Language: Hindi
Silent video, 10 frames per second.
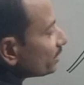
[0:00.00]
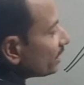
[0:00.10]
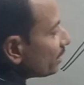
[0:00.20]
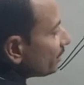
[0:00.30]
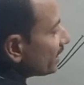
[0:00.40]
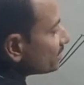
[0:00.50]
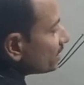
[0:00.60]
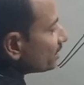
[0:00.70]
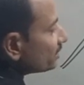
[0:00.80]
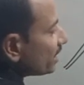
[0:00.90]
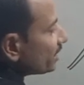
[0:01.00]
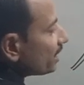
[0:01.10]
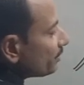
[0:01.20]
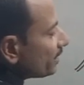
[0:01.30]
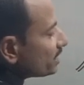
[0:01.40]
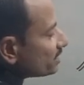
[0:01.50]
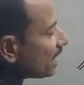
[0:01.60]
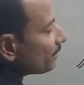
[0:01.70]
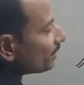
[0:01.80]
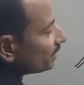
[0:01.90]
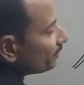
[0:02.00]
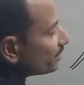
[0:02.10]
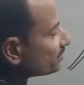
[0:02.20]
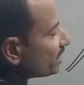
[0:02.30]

ये भी एच कर दिया ये भी एच काम खत्म इसका